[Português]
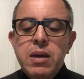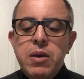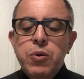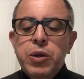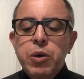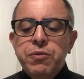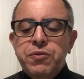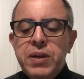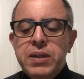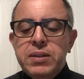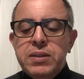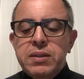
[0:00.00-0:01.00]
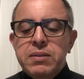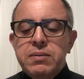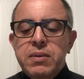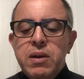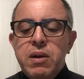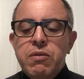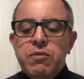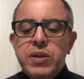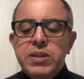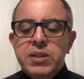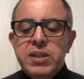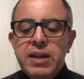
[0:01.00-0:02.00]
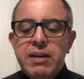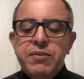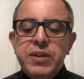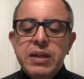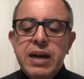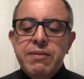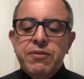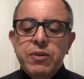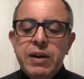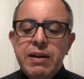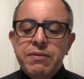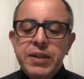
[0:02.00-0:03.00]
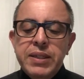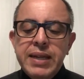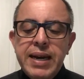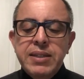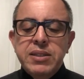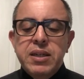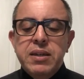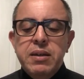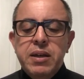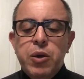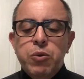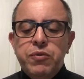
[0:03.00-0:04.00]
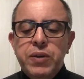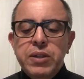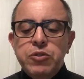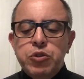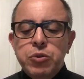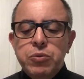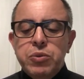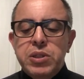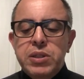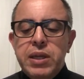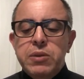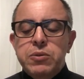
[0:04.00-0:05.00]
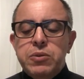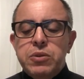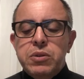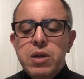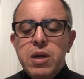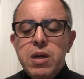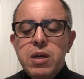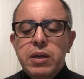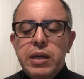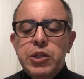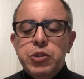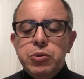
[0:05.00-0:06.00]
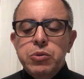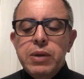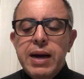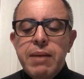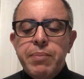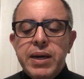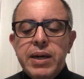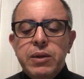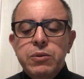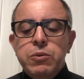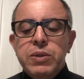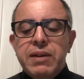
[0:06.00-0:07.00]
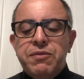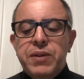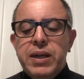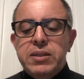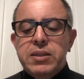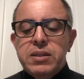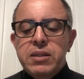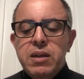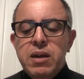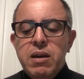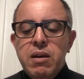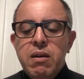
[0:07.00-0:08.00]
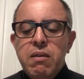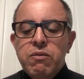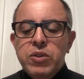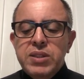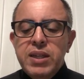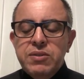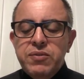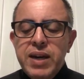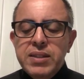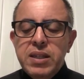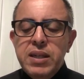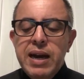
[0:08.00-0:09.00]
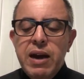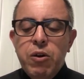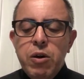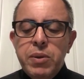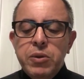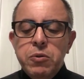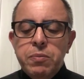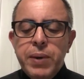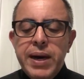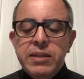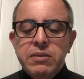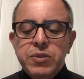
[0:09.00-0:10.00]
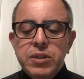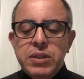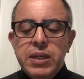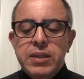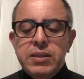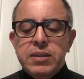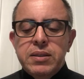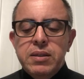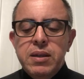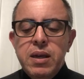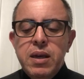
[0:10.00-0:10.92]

E o que eu fiz? Foi dizer a, ver, a, a verdade que ouvi junto de Deus. Isso Abraão nunca fez. Vocês fazem a obra do pai de vocês.